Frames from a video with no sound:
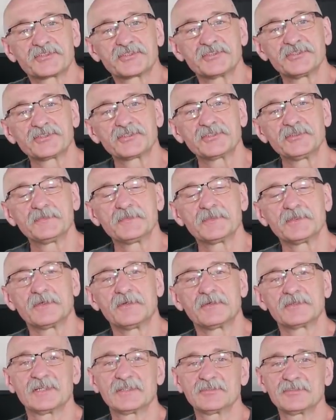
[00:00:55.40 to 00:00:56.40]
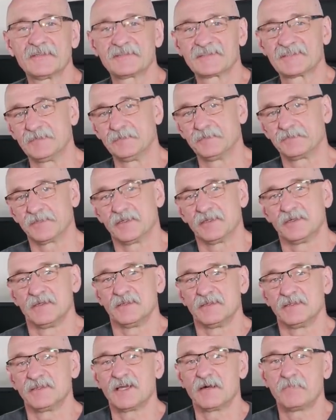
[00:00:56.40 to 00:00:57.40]
Przy czym od razu na wstępie,
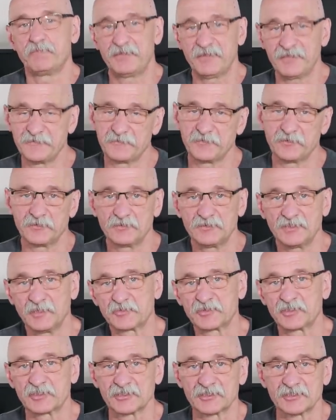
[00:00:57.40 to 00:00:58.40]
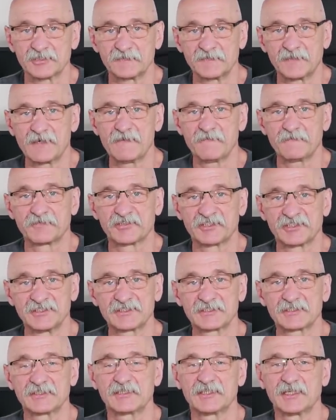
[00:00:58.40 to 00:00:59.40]
na pewno nie przetestowałem
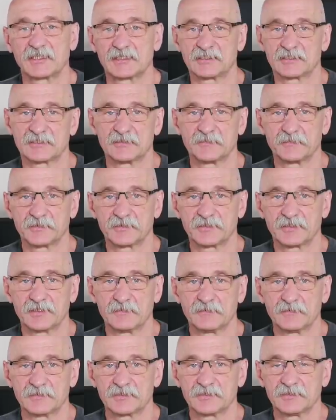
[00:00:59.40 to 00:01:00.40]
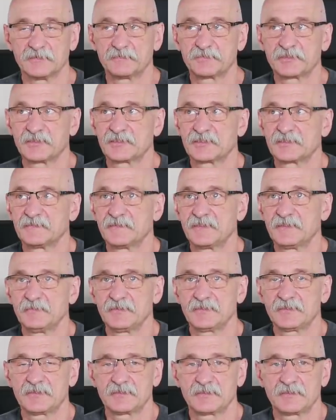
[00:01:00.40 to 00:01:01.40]
wszystkich, jakie są programy.
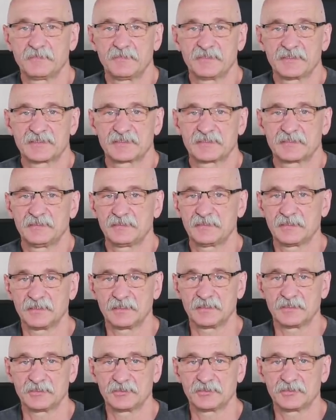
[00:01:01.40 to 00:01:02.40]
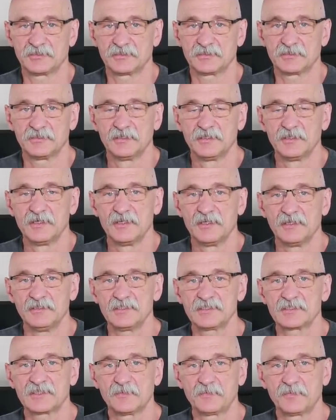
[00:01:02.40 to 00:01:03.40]
Przetestowałem ich chyba z kilkanaście.
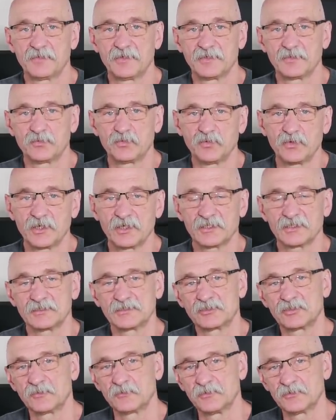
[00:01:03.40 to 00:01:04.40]
Lista była długa, do,